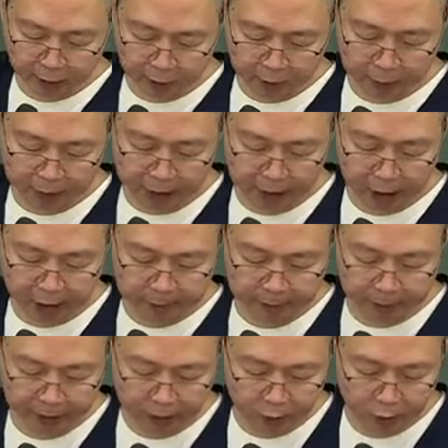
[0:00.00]
적법한
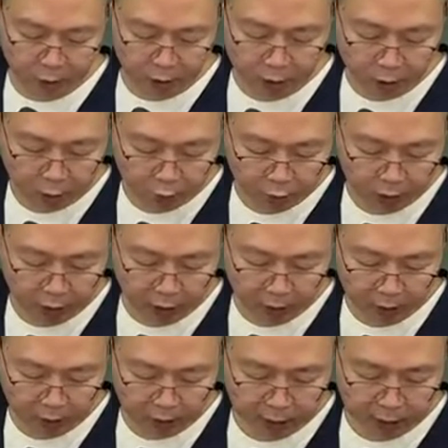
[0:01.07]
대집행을 미력,